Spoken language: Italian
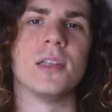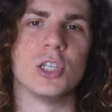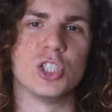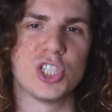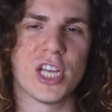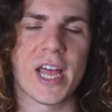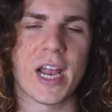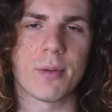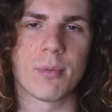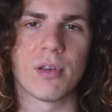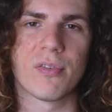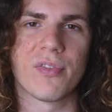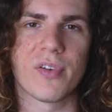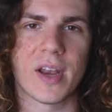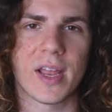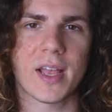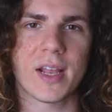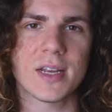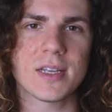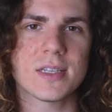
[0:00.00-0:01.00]
di Jeremy
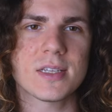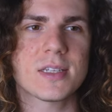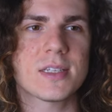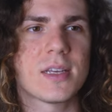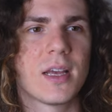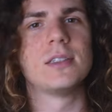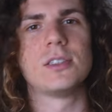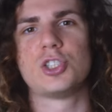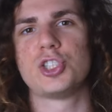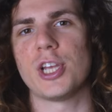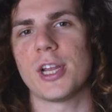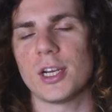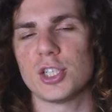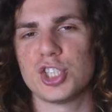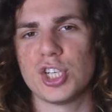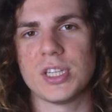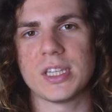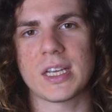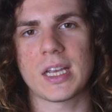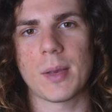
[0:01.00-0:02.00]
Fragrance c'era
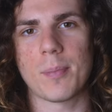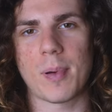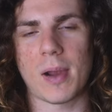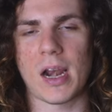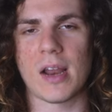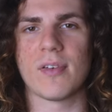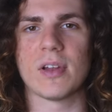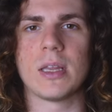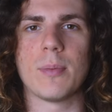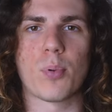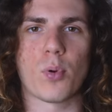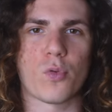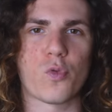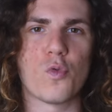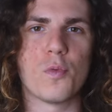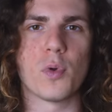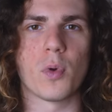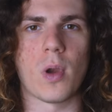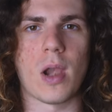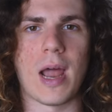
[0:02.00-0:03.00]
gente che parlava di
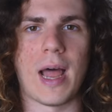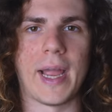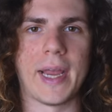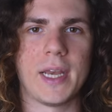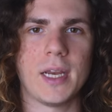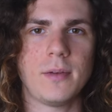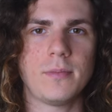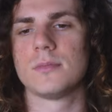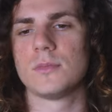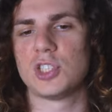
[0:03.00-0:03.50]
profumi online,